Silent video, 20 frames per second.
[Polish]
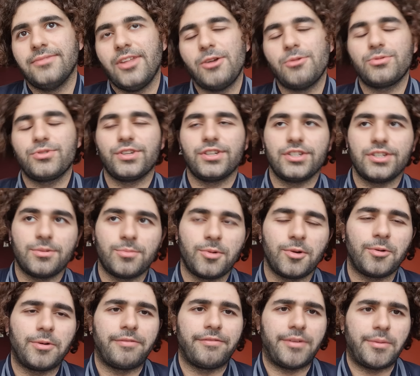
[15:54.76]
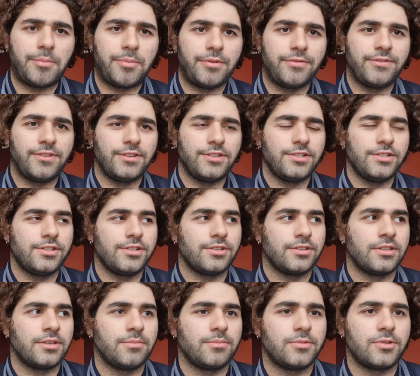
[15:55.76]
dobrze, że mogłem wam powiedzieć o
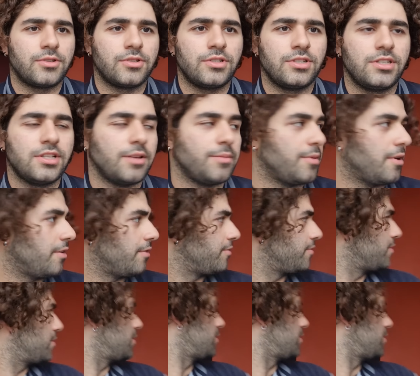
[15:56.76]
tym, co dzisiaj miałam w